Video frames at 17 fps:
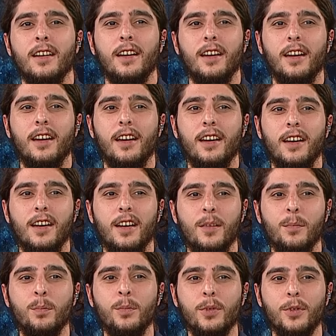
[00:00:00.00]

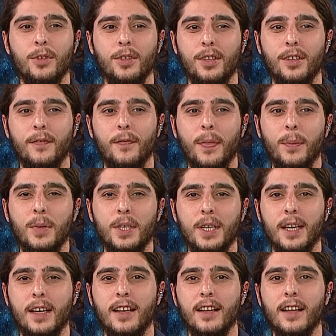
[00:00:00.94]
e, bunu bir
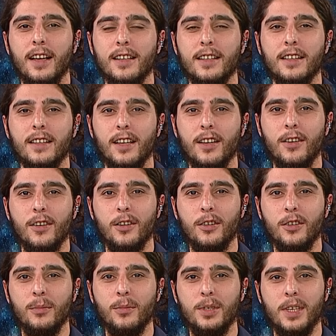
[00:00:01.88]
şekilde aslında
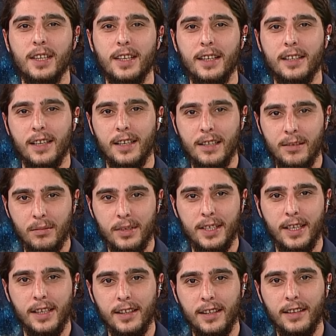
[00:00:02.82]
gördüğümüz ya da yaşadığımız
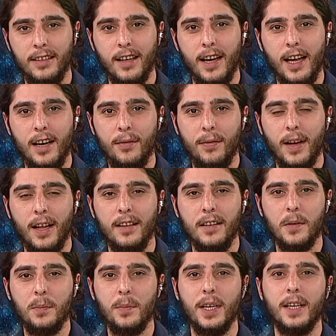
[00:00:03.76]
şeyleri
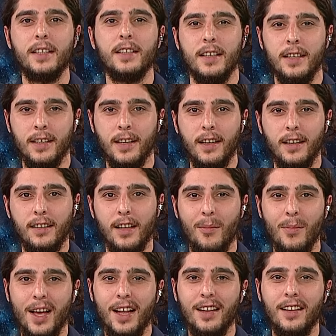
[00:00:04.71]
tariflendirmek için
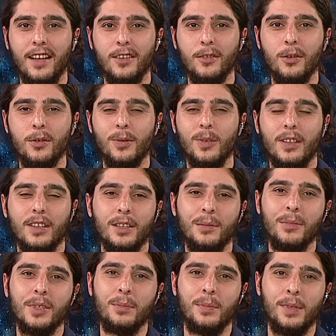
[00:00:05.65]
temelde
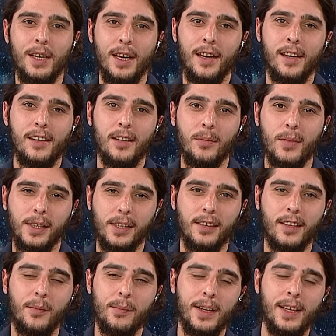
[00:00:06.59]
uyguladığımız bir eğitim ya
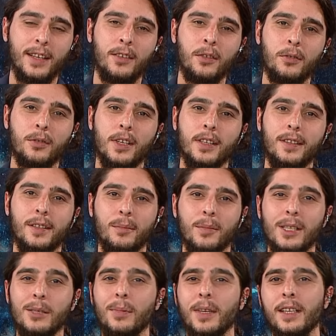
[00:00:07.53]
da temelde
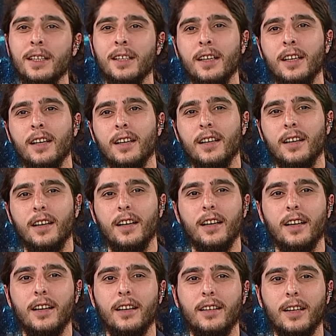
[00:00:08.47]
uyguladığımız bir
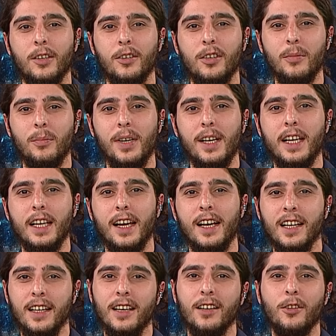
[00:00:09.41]
e, teorik
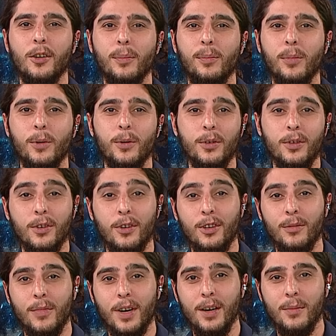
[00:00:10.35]
bilgiler topluluğu
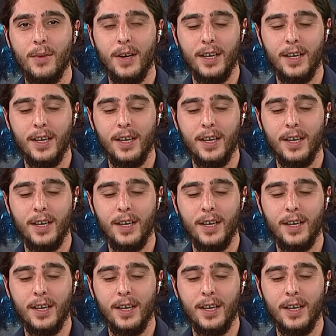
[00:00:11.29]
olmaya